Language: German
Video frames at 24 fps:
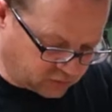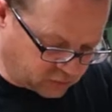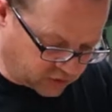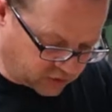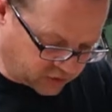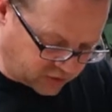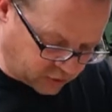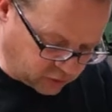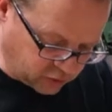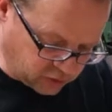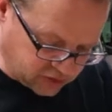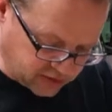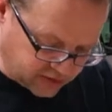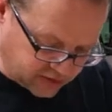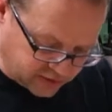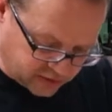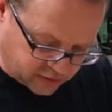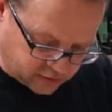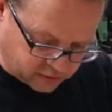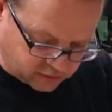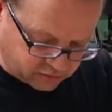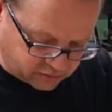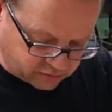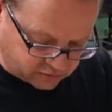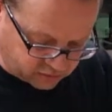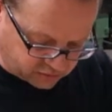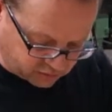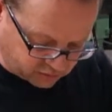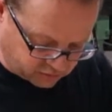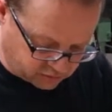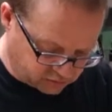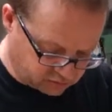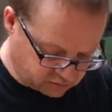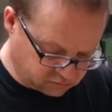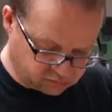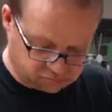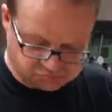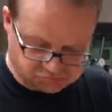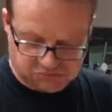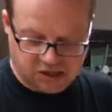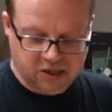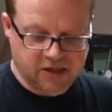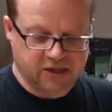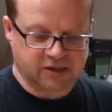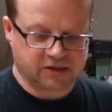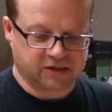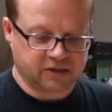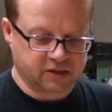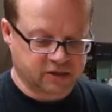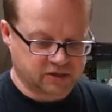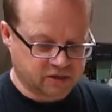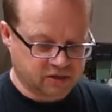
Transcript: von der Größe her, das